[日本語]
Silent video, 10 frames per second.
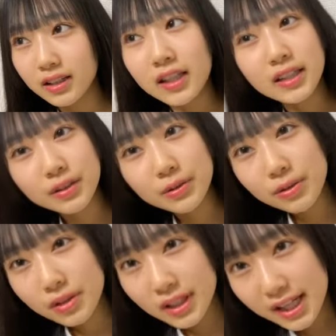なんだろう
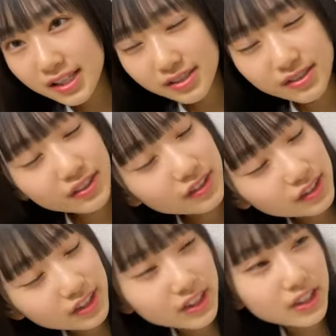公開収
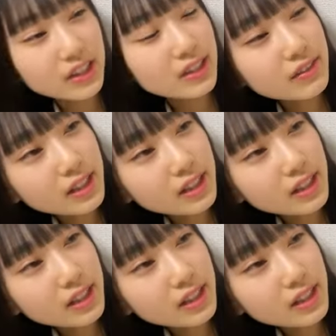録って